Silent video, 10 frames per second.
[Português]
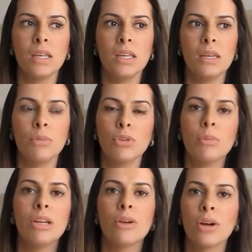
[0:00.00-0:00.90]
e, e
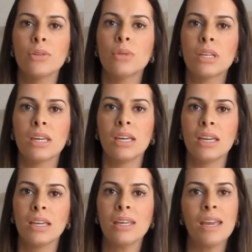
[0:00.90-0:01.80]
muito melhor do
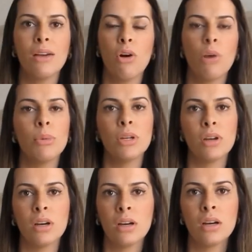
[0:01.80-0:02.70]
que quem come
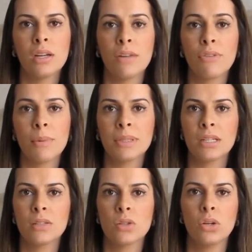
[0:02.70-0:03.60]
na, na forma
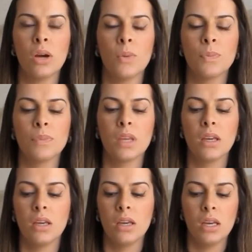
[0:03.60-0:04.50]
tradicional.
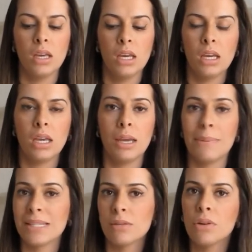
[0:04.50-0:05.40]
É,
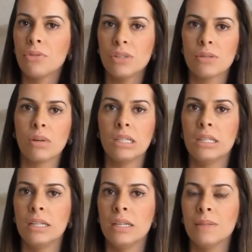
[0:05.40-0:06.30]
mas eu não fiz com a
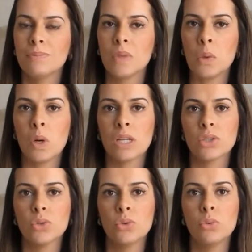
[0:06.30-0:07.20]
Lelê, eu
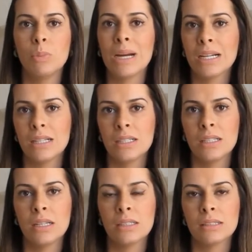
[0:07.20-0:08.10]
acho
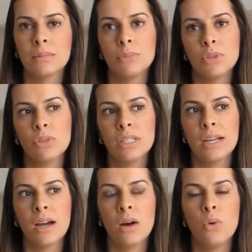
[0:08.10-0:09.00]
bacana, assim, muito
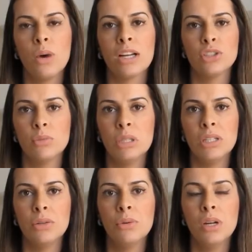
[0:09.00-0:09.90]
legal,
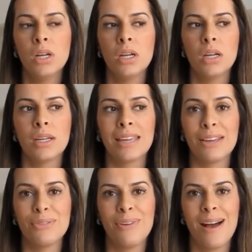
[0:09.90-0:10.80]
admiro
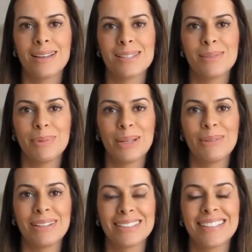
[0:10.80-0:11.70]
quem faça,
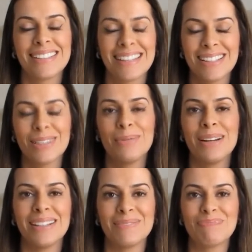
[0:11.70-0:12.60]
porque eu acho que tem que ter
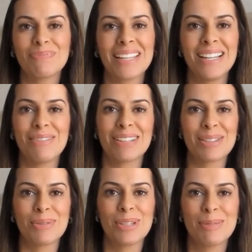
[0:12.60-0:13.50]
uma
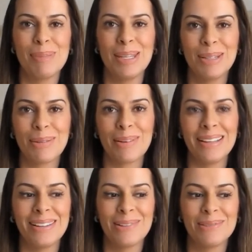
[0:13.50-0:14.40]
elevação de espírito
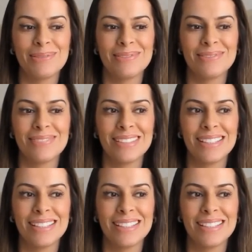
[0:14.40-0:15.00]
aí com